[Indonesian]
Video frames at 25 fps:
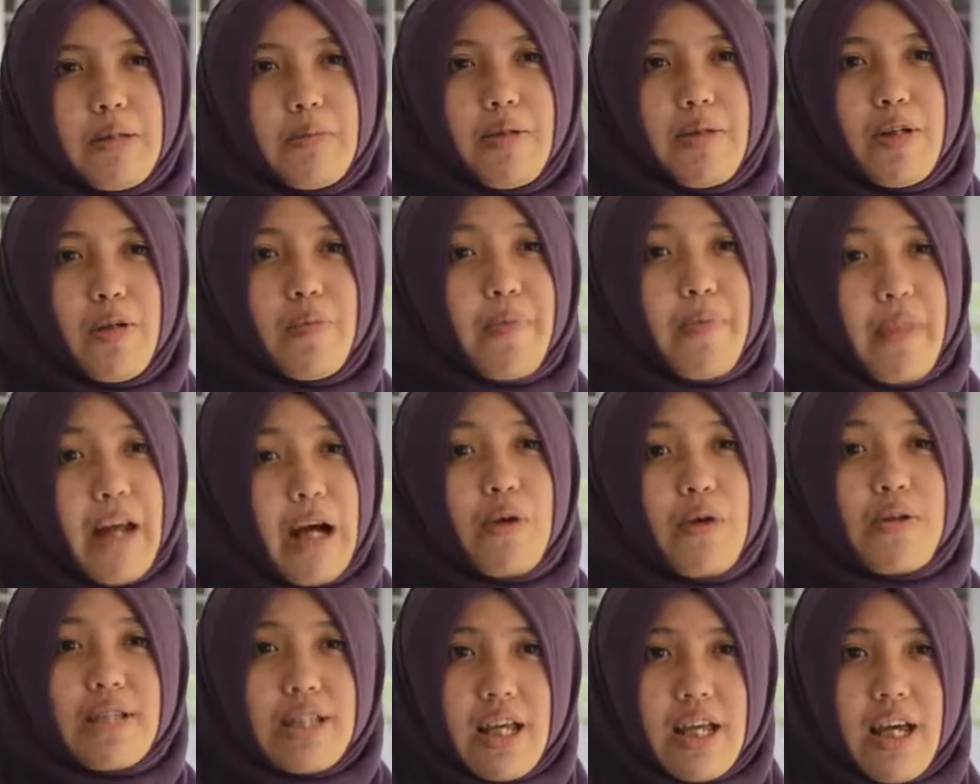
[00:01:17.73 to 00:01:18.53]
Belum
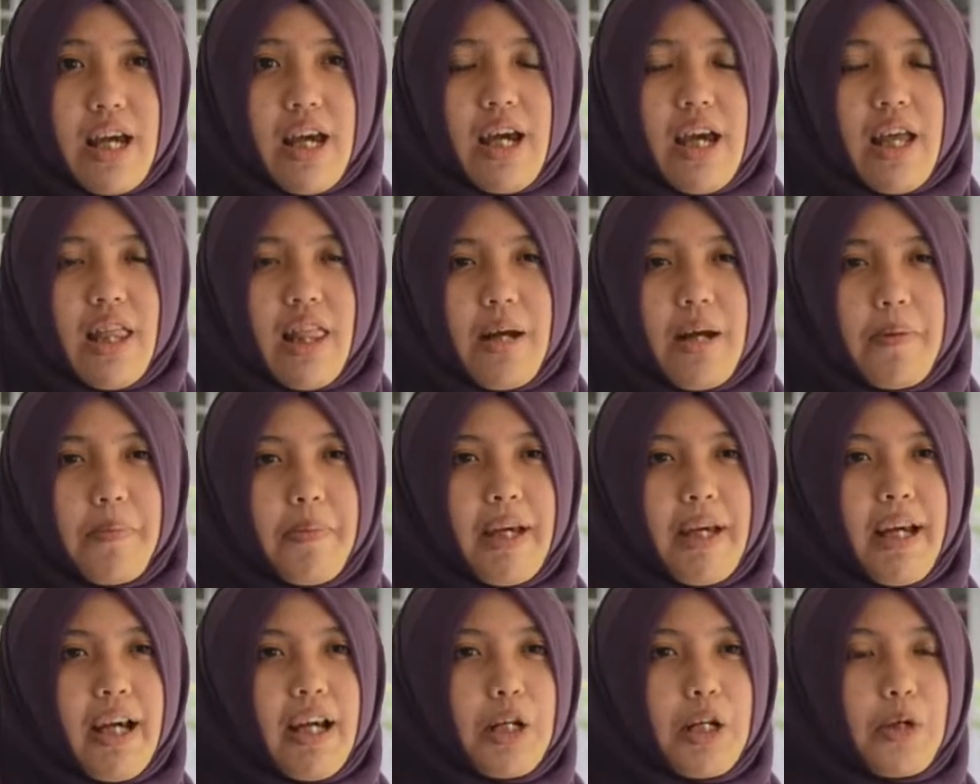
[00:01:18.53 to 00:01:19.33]
tahu sih,
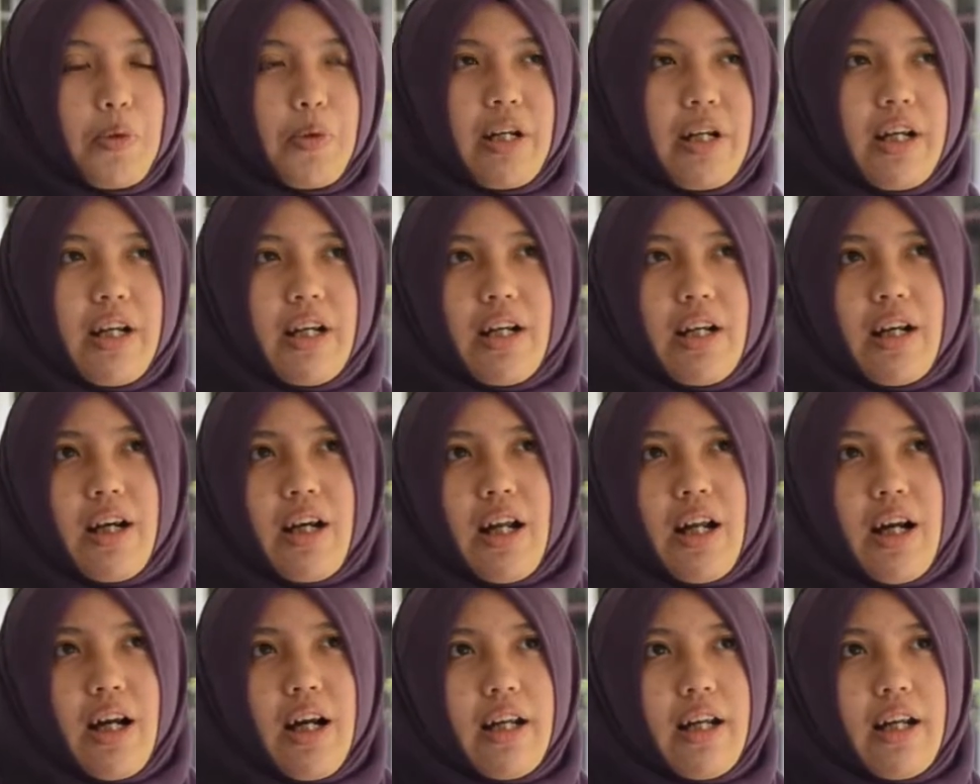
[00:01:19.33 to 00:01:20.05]
tapi kan gue denger-denger